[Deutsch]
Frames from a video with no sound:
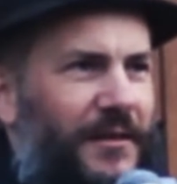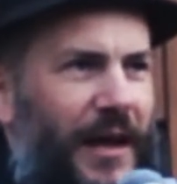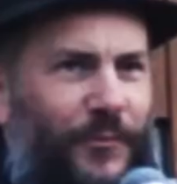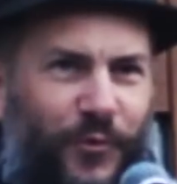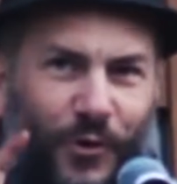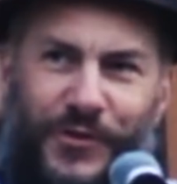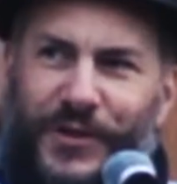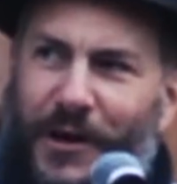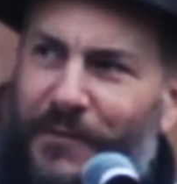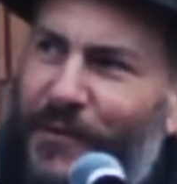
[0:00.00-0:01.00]
Wir hatten vor
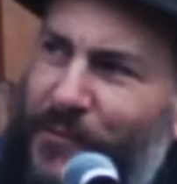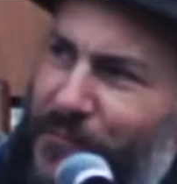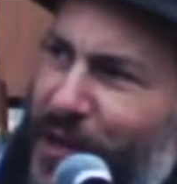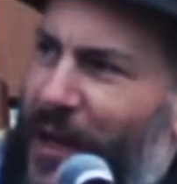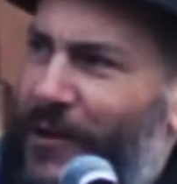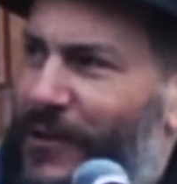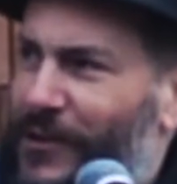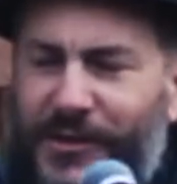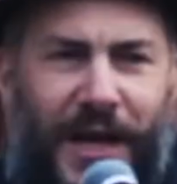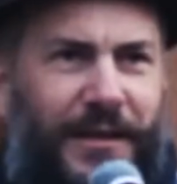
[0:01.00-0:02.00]
uns hier auf, auf dem Weg
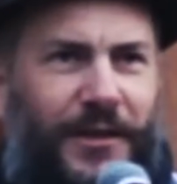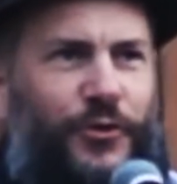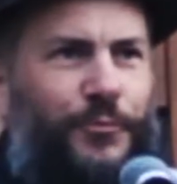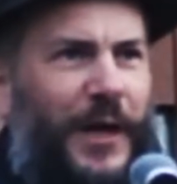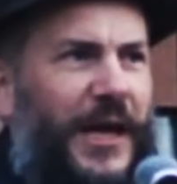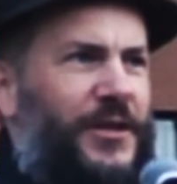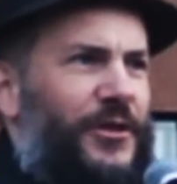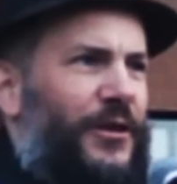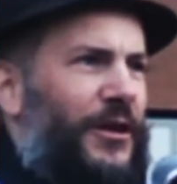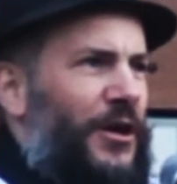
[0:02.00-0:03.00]
interessante
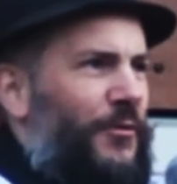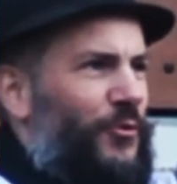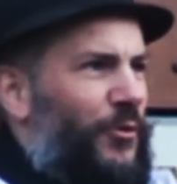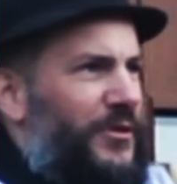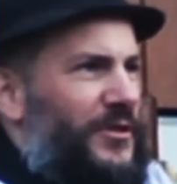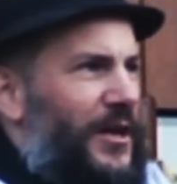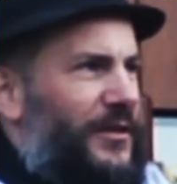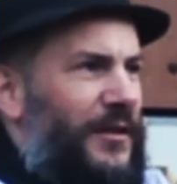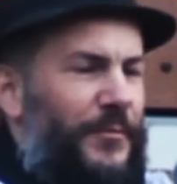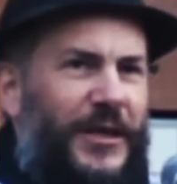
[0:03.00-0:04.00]
Gespräche, doch
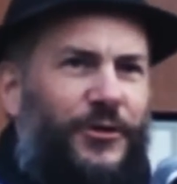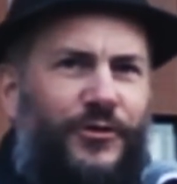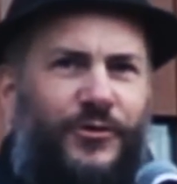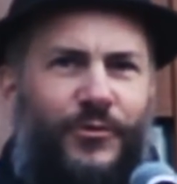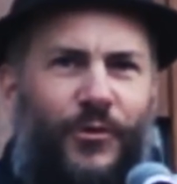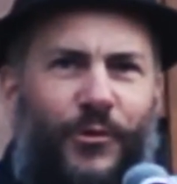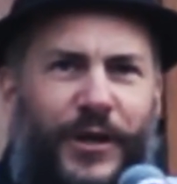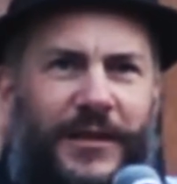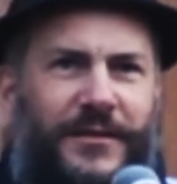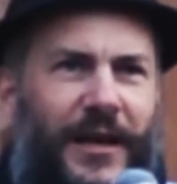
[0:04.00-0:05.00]
gesagt, na Mensch, zu
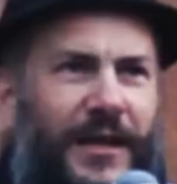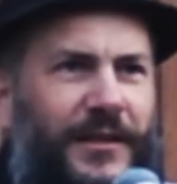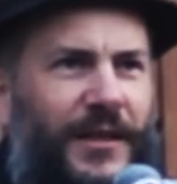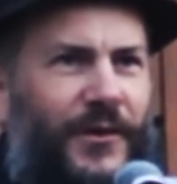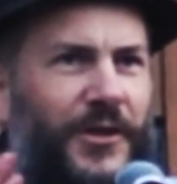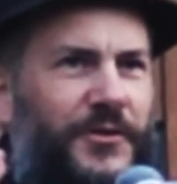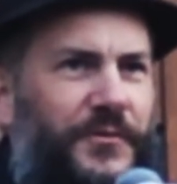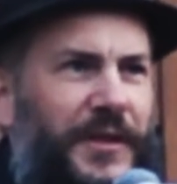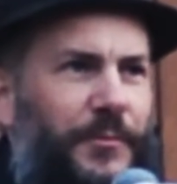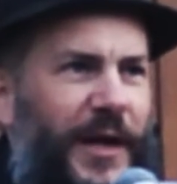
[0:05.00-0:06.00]
Corona-Zeiten, da waren
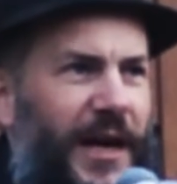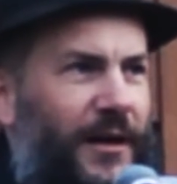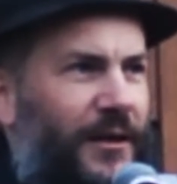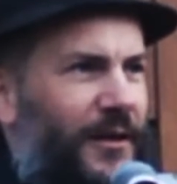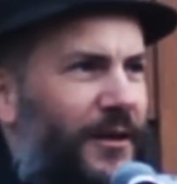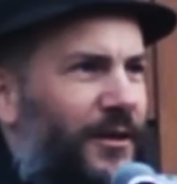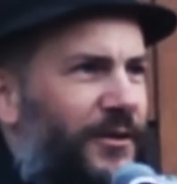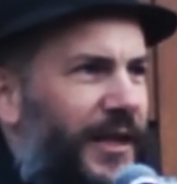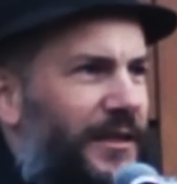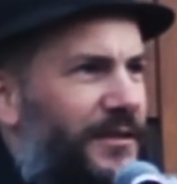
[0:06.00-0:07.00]
es viel mehr.
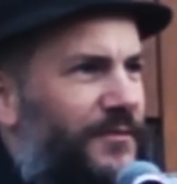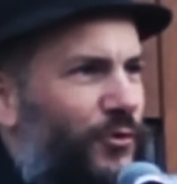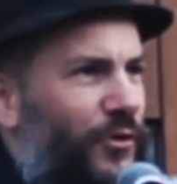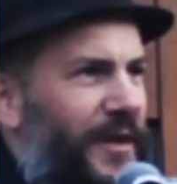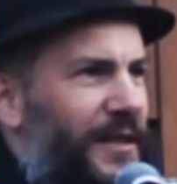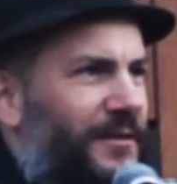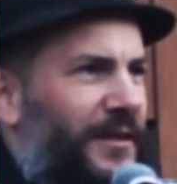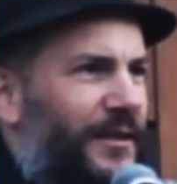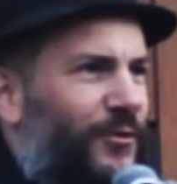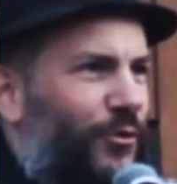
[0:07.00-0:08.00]
Jetzt, wo der
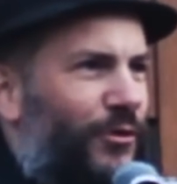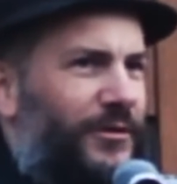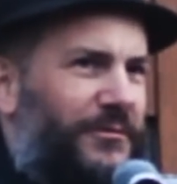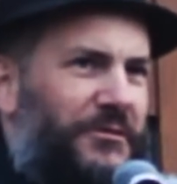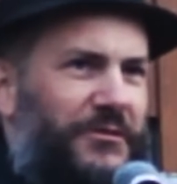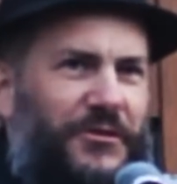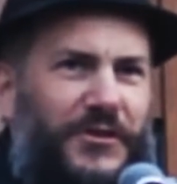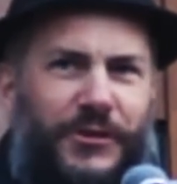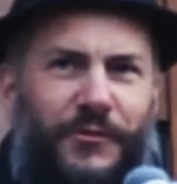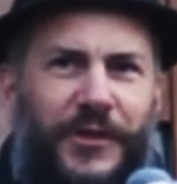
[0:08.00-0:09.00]
Weltkrieg droht, das
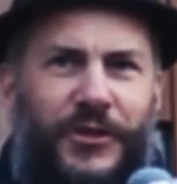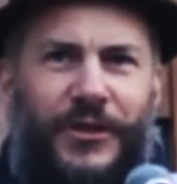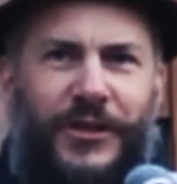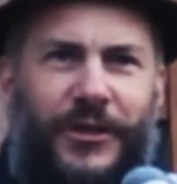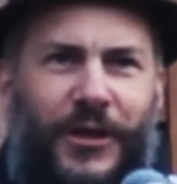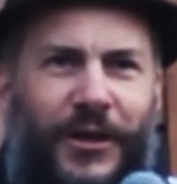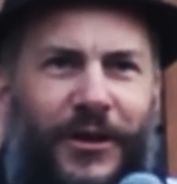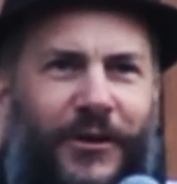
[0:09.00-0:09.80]
ist nie so wichtig.